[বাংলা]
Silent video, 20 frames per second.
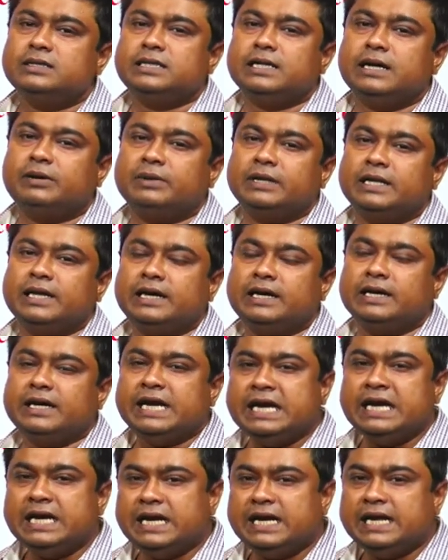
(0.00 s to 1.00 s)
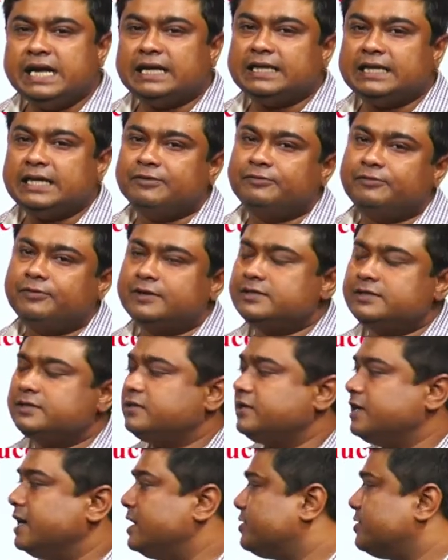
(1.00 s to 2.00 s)
যে আমাদের ইন্ডিয়াতে ফার্স্ট
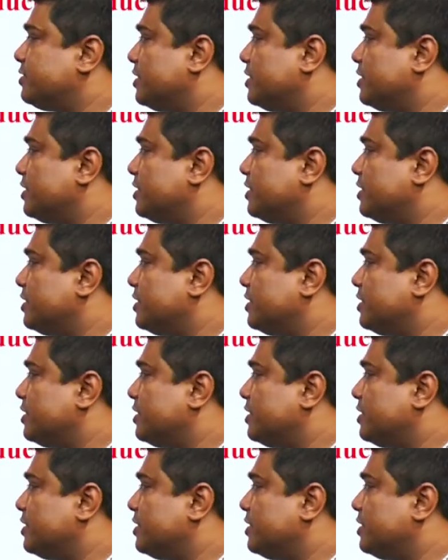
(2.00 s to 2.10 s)
রেল